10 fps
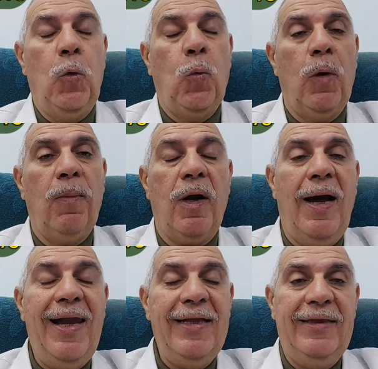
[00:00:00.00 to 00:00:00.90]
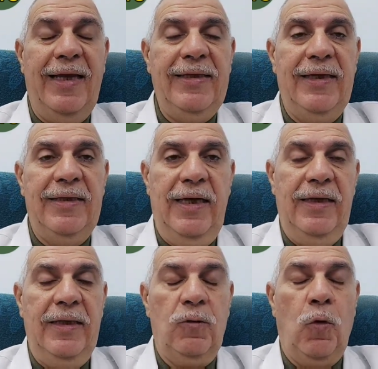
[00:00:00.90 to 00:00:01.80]
والمرحلة الثانية دي
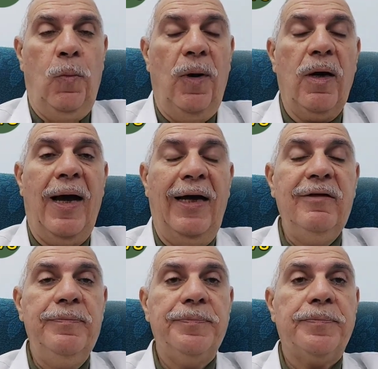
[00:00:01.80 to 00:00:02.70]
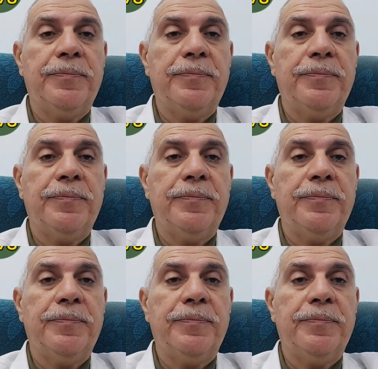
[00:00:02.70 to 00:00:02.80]
هي عبارة عن